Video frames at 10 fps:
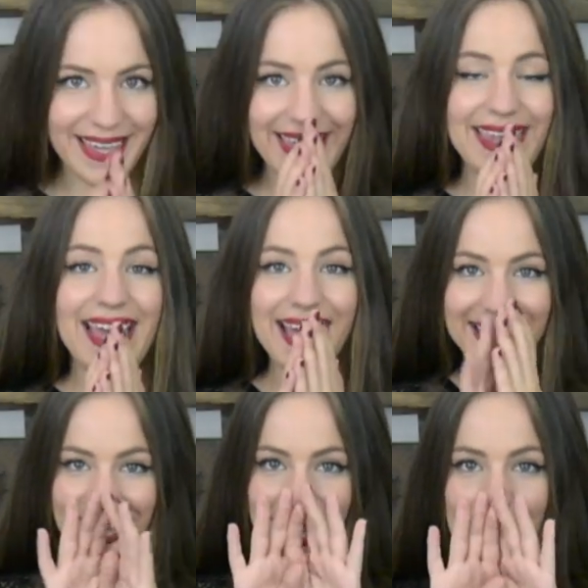y ya
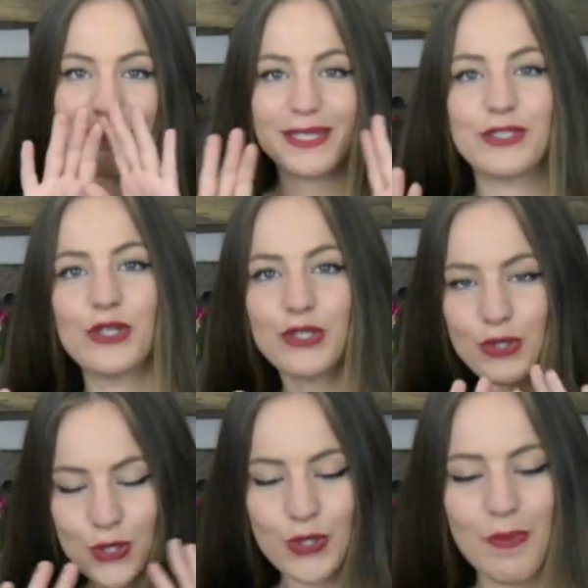llegan mis dos
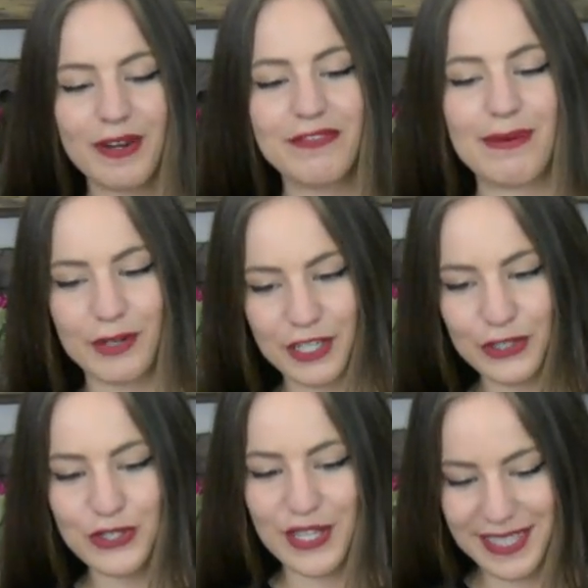super
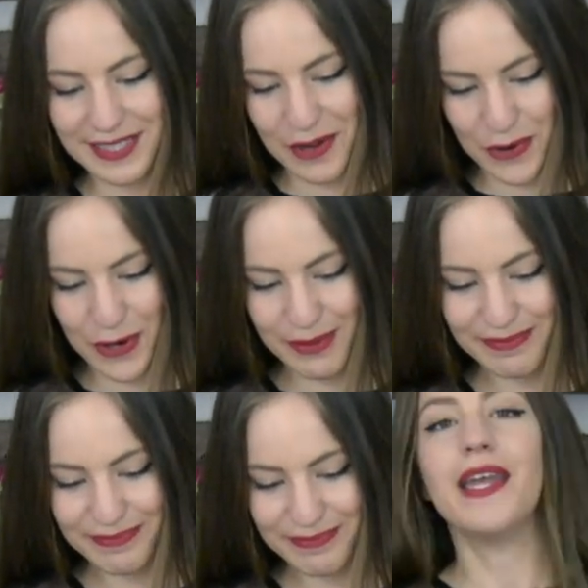favoritos de este haul.
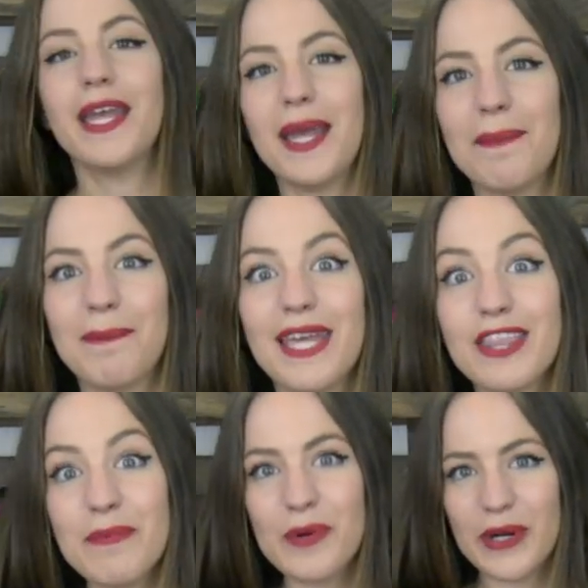
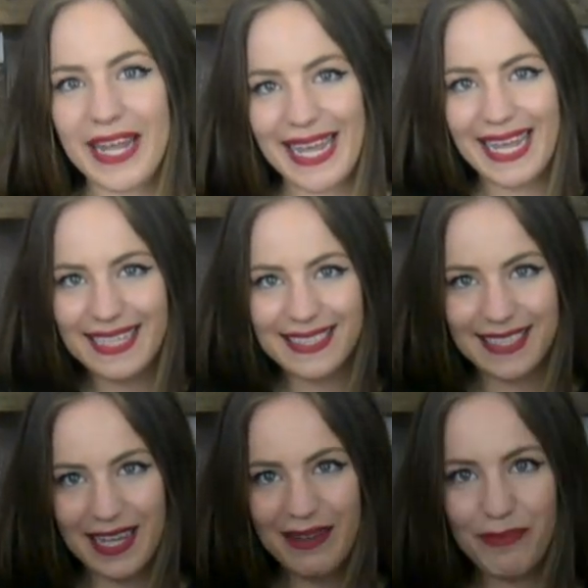Empiezo por
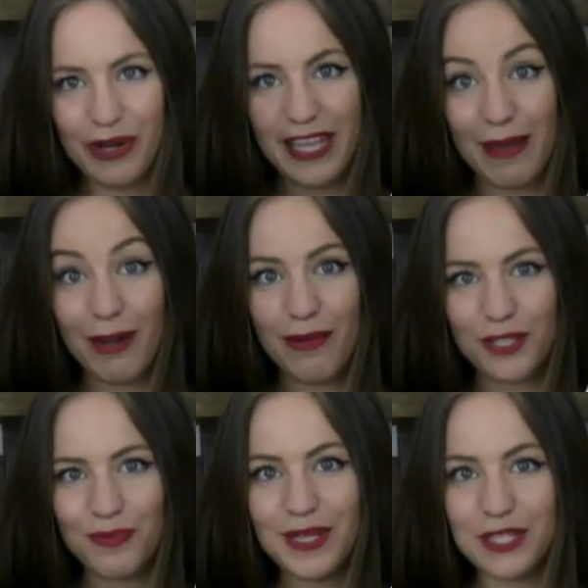este, porque ya me lo
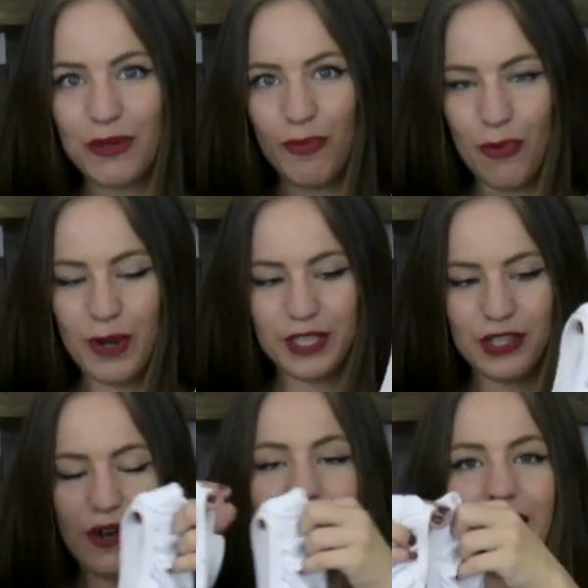habéis visto
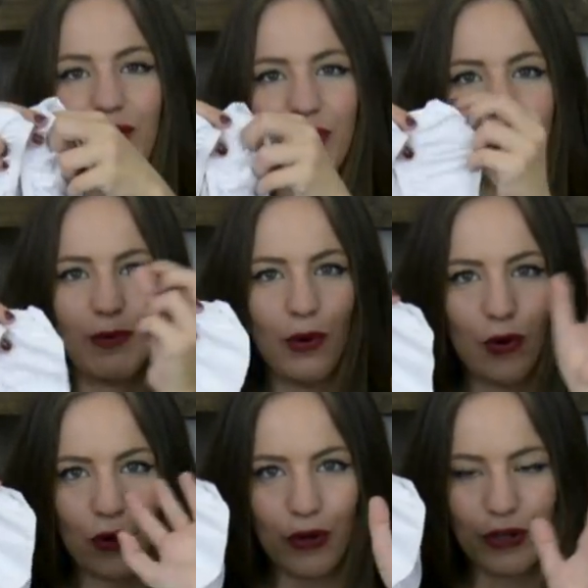puesto en el último
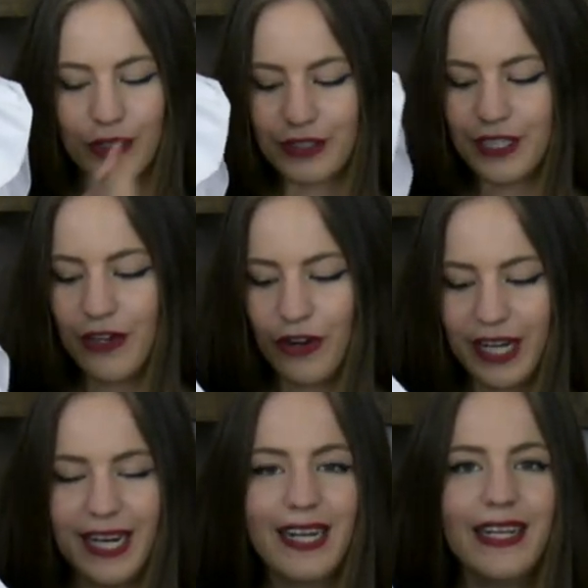haul chino
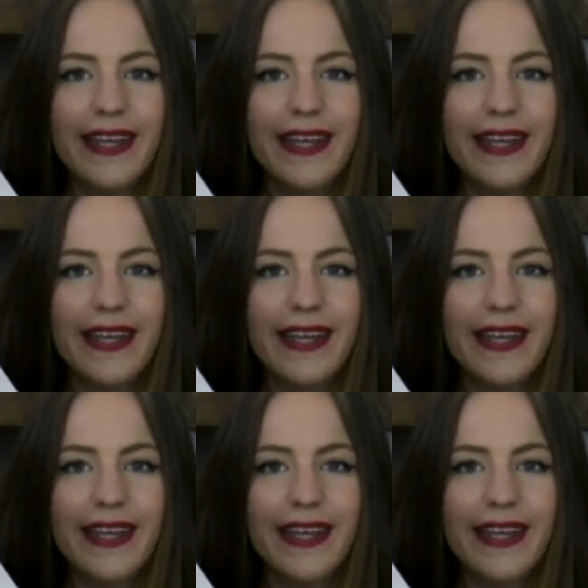reel,